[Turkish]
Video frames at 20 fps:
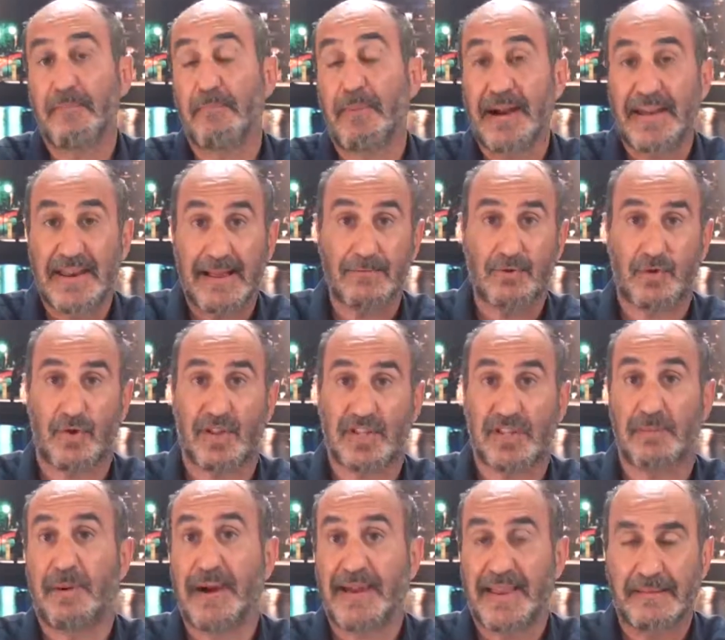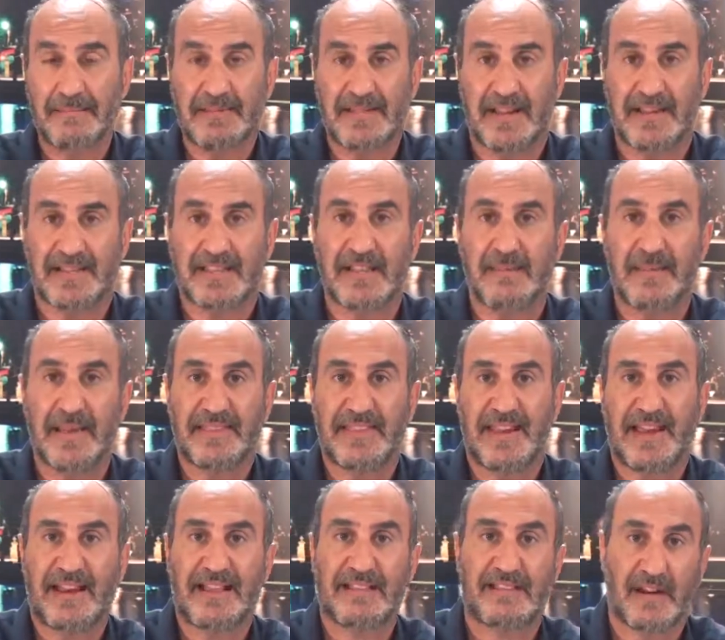veya bayram sonrasında bayram sırasında
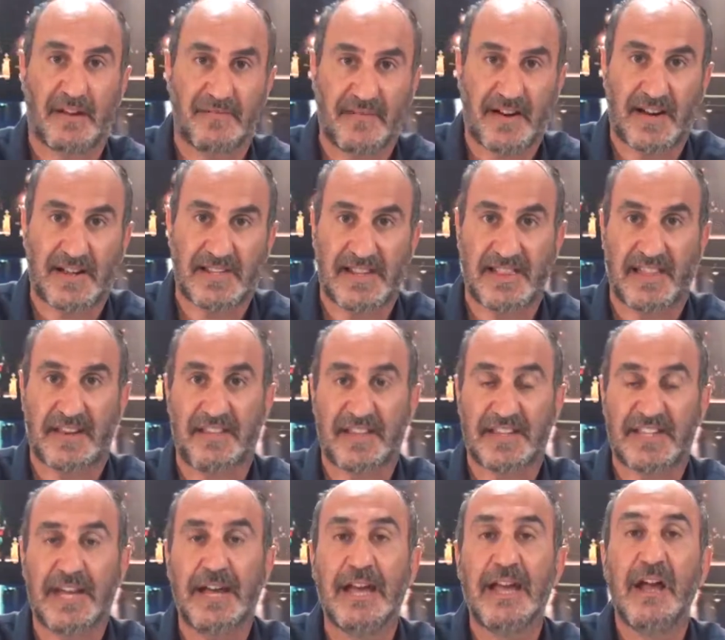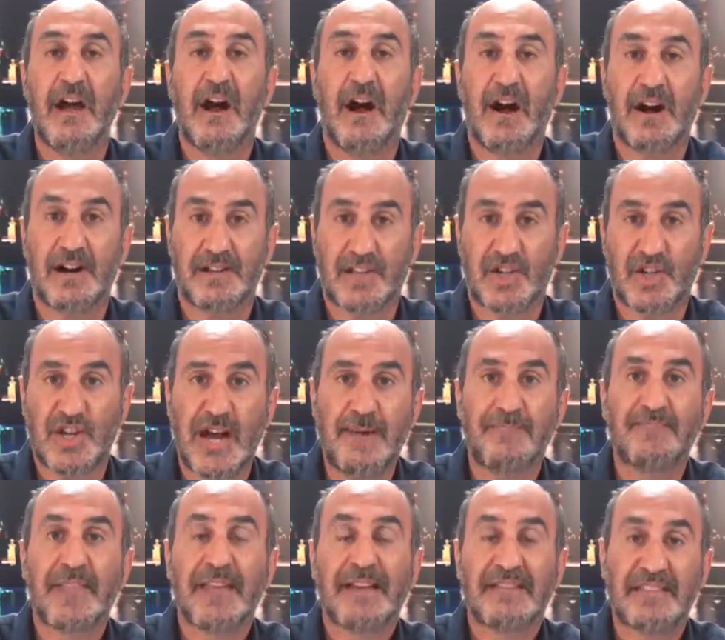meydana gelen trafik kazalarındaki
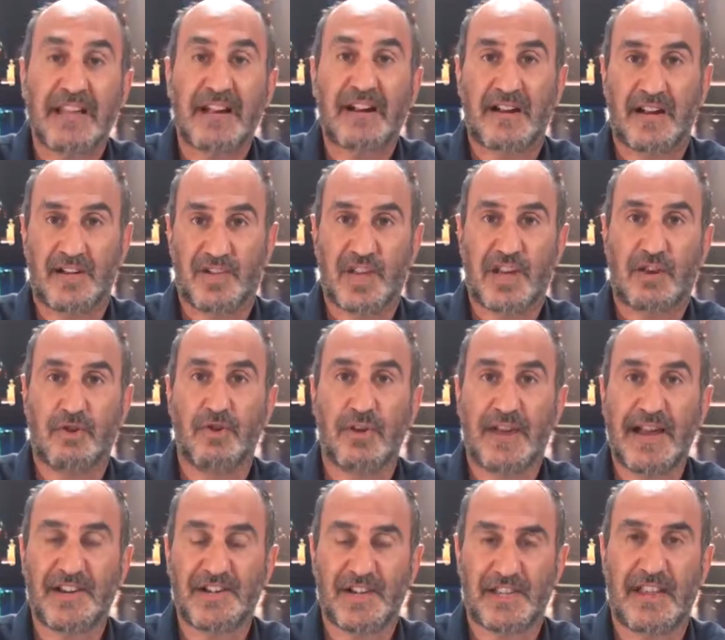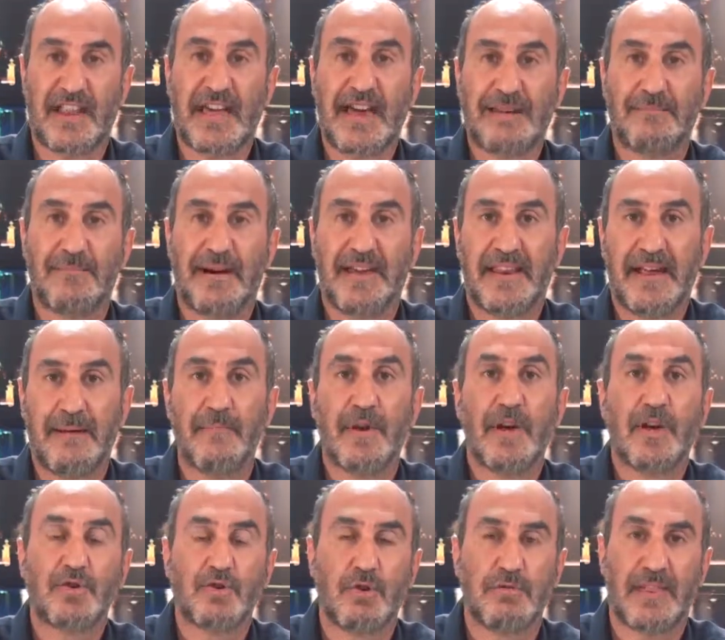artışa dikkat çekiliyor. Gerçekten her
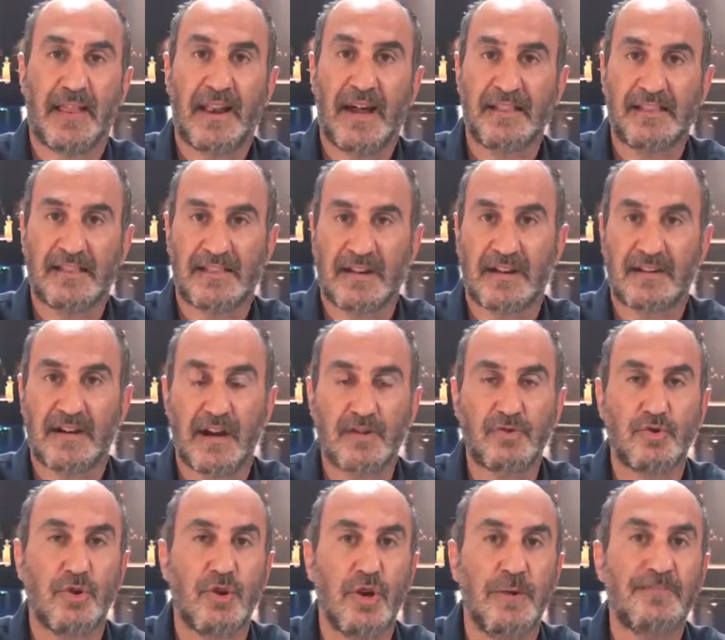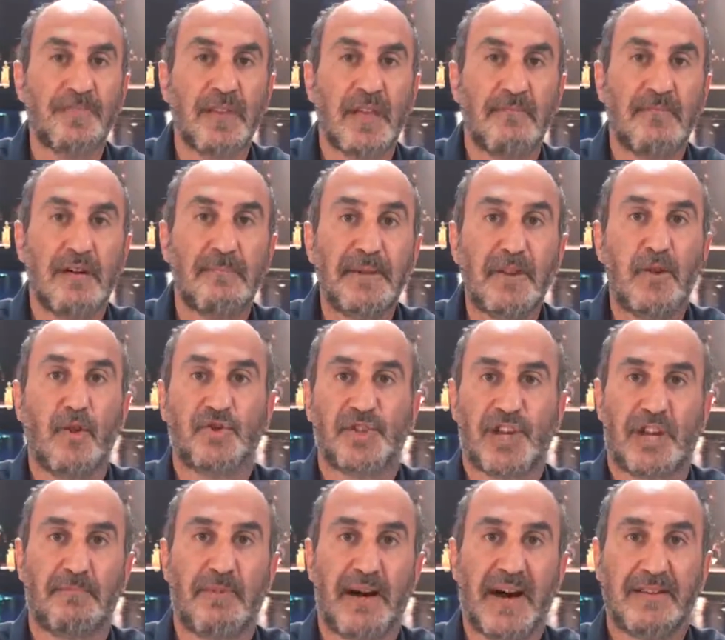bayram yollar adeta kan gölü ve bir
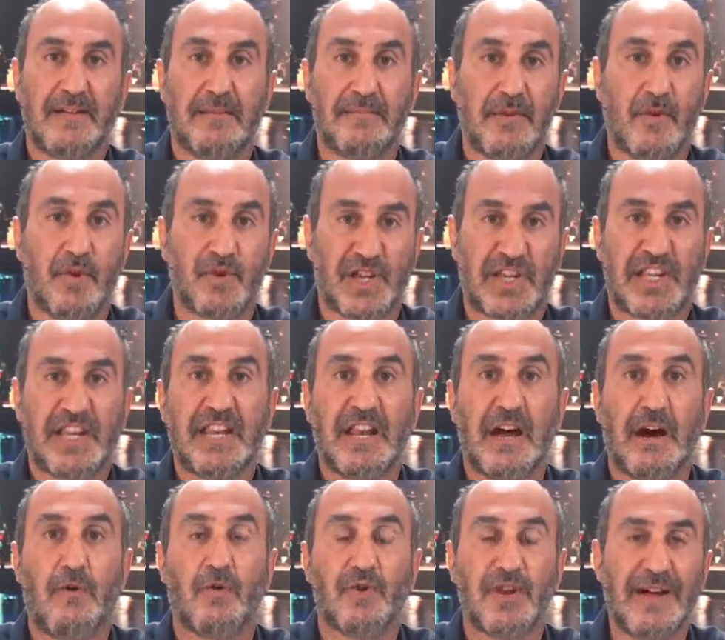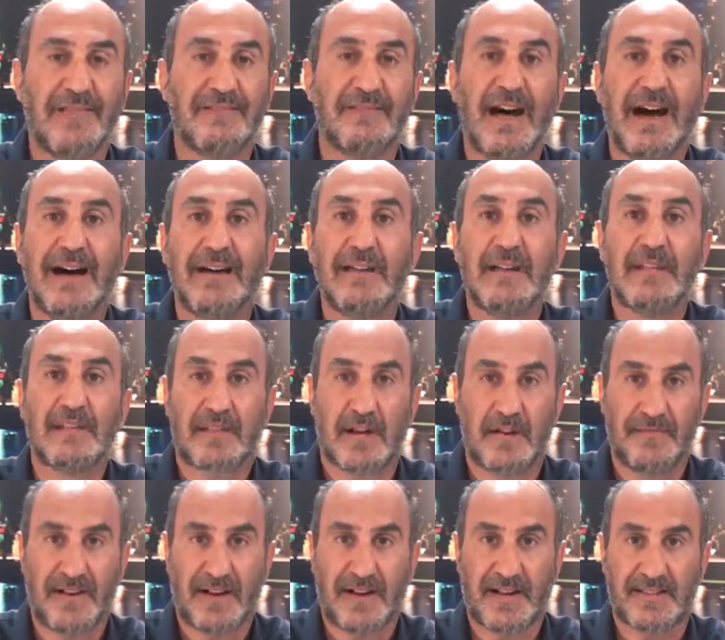önceki bayram, bir önceki yıla oranla
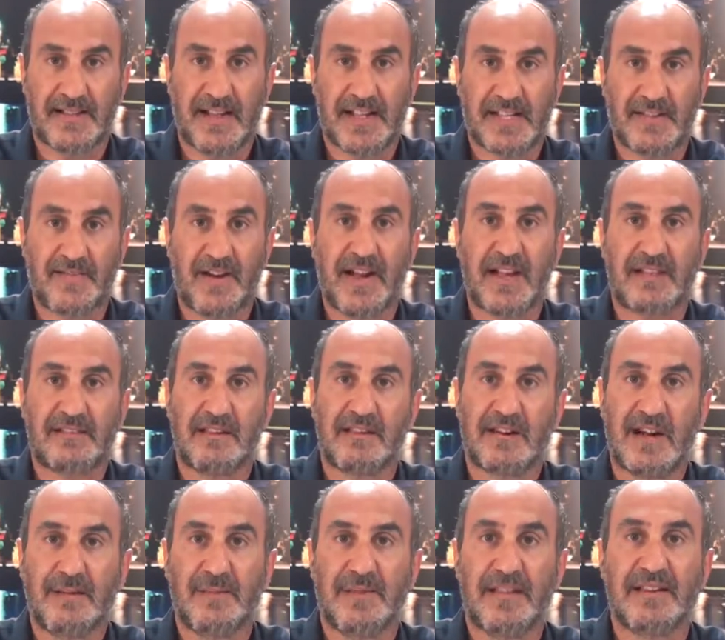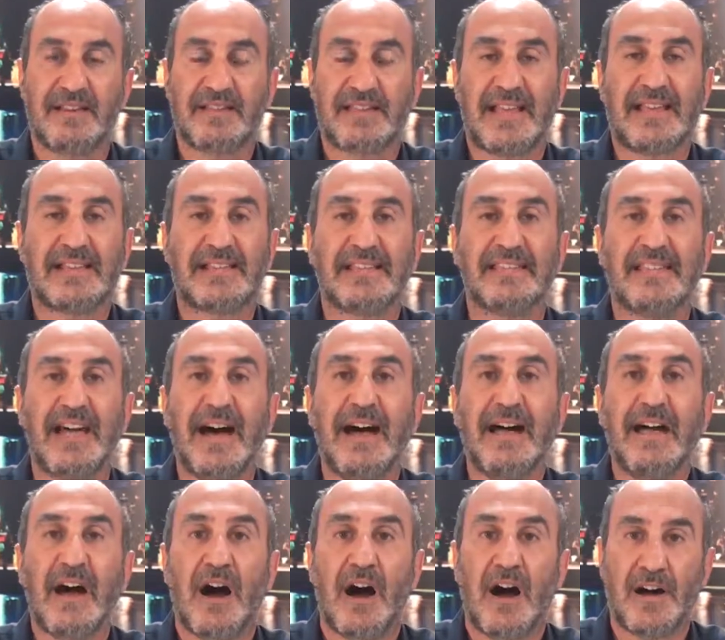trafik kazası ve hayatını kaybedenlerin
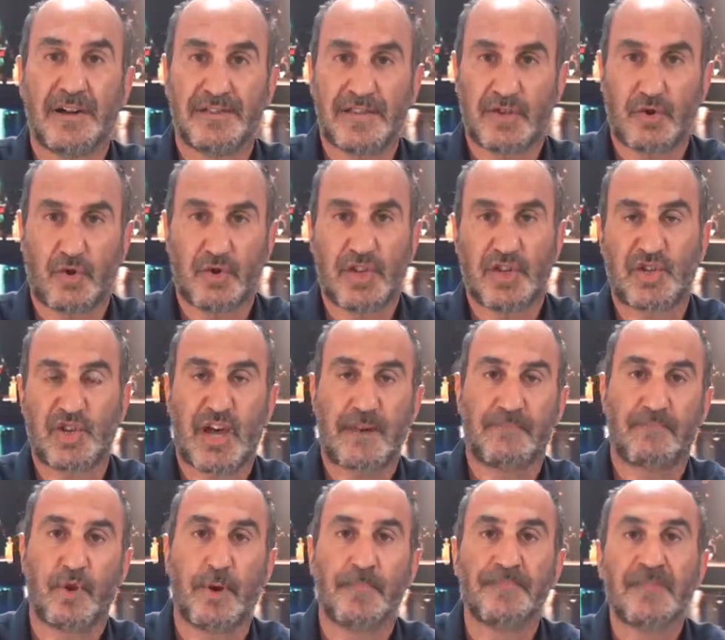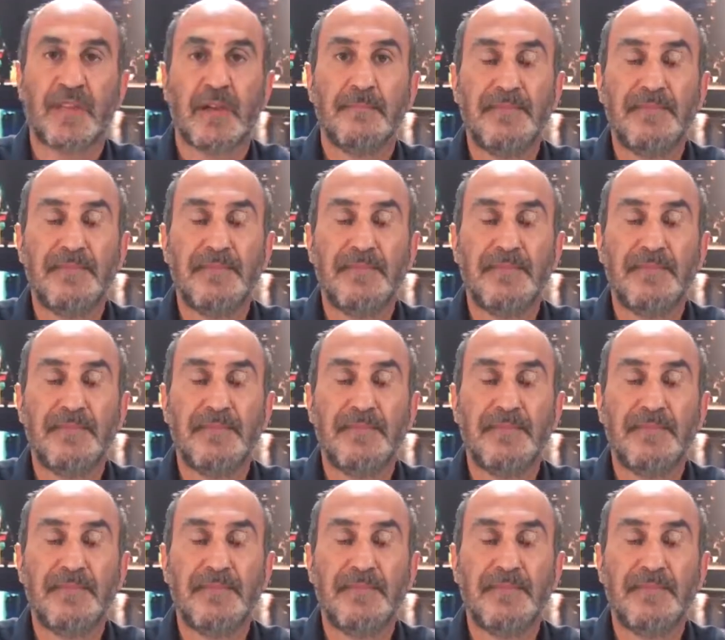sayısında artış göze çarpıyor.